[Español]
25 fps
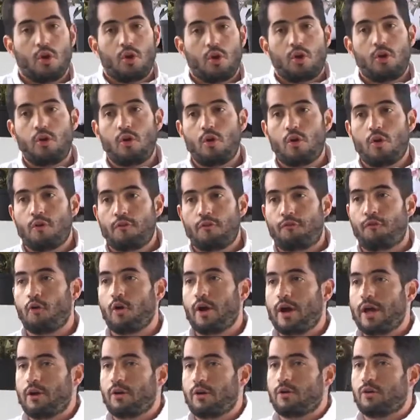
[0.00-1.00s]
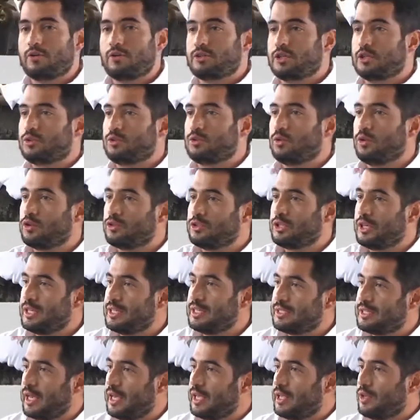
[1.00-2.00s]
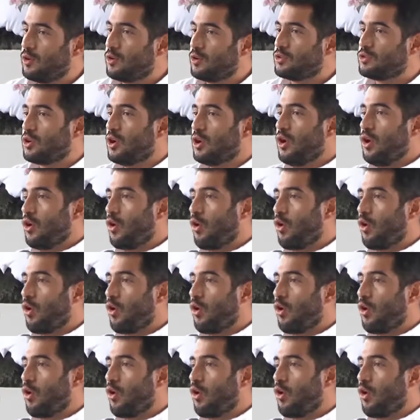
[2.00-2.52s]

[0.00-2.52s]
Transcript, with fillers: no fueron los estudios y diseños